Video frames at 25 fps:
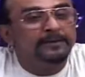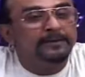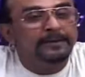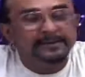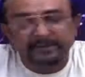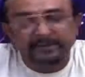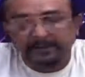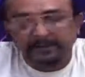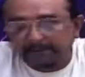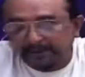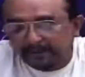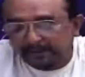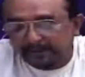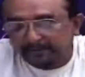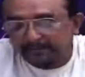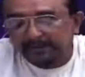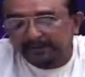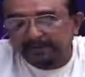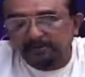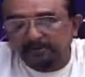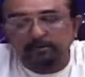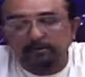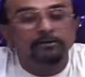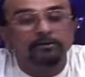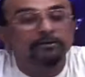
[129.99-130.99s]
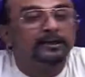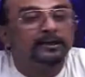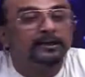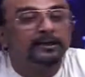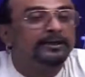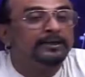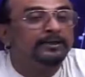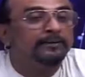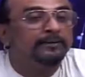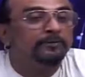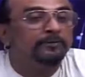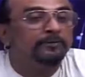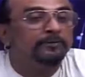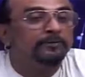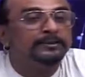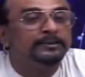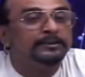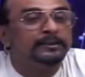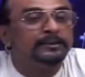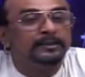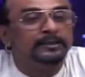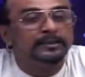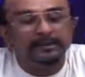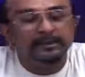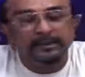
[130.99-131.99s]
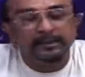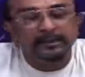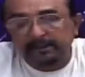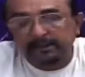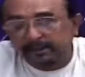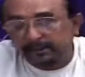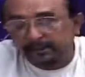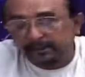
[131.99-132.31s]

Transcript: মার্চে ম্যাডাম যে করোনা নিয়ে বলেছিলেন যে